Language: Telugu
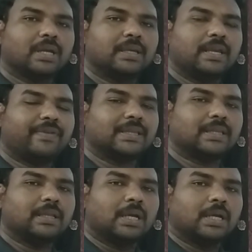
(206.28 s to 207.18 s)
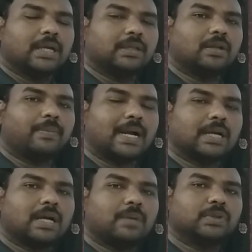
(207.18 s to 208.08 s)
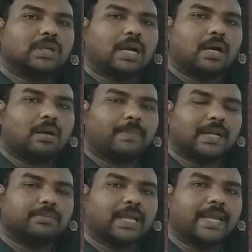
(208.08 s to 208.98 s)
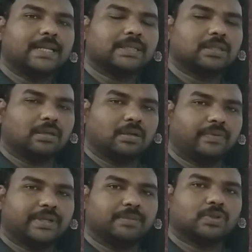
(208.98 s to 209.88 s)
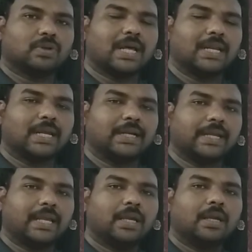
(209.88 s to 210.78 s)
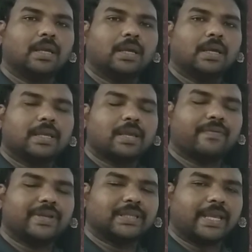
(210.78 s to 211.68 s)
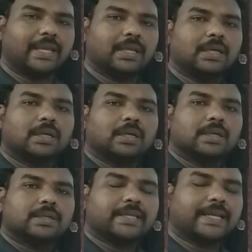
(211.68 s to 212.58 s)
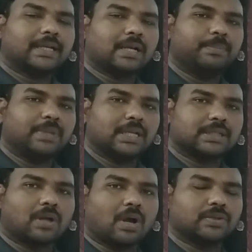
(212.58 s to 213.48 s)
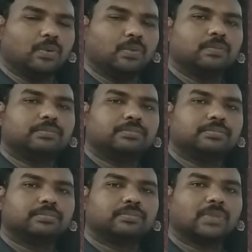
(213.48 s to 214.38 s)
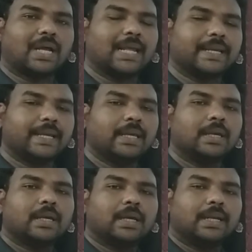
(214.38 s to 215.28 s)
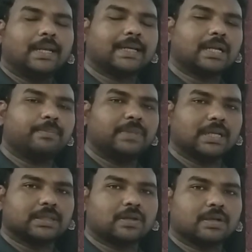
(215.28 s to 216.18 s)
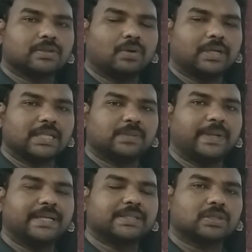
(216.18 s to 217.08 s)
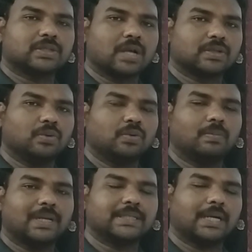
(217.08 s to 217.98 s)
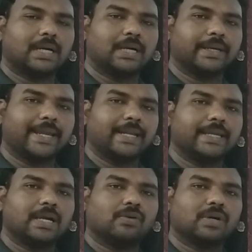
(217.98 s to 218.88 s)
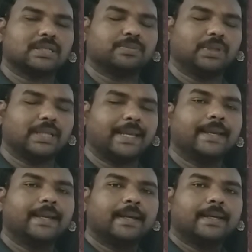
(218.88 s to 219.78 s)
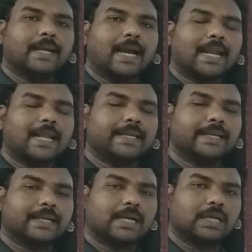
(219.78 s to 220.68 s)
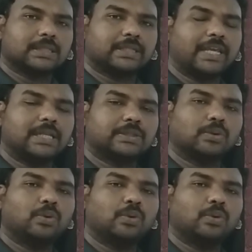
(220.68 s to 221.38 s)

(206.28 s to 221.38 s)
ఏవైతే ఇందులో భాగంగా ముందుగా మనం గెయినర్స్ విషయం చూడాలి అంటే ఏవైతే సిగరెట్ కంపెనీల స్టాక్స్ అలాగే లిక్కర్ కంపెనీల స్టాక్స్ అంటే స్పిరిట్స్ స్టాక్స్ మంచిగా గెయిన్ అయ్యే అవకాశం ఉంది అలాగే ఇంకా స్టీల్స్